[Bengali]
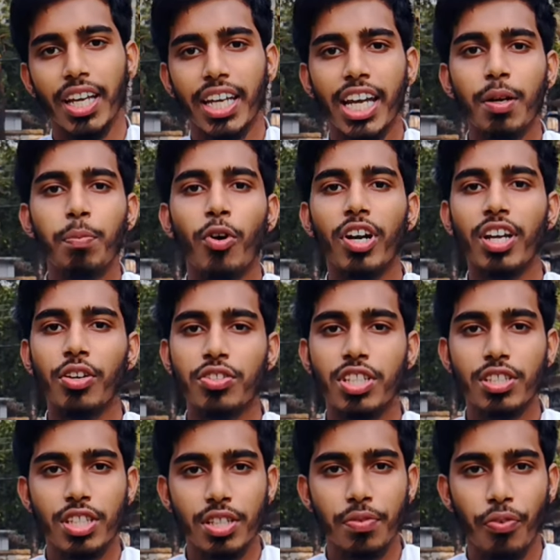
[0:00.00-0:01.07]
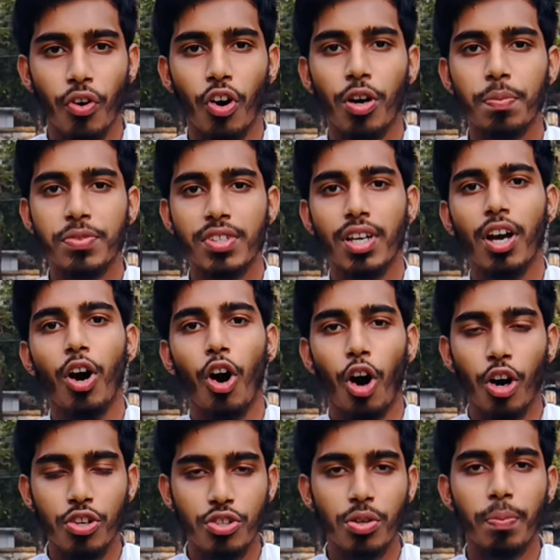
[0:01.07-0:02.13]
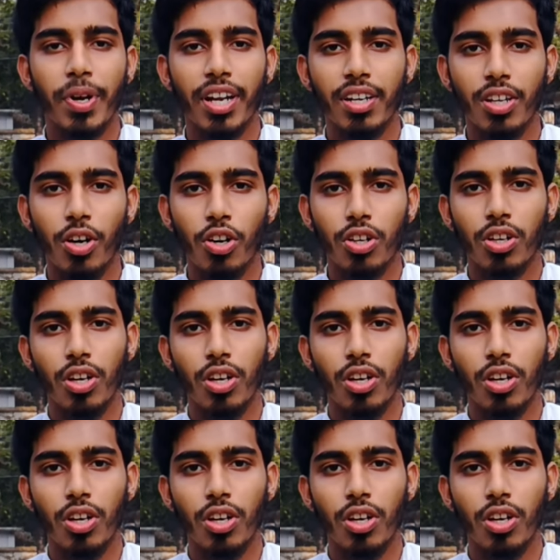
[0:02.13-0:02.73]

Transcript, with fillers: এরপরে হচ্ছে যে ফর্বস অন্টারপ্রেনিয়র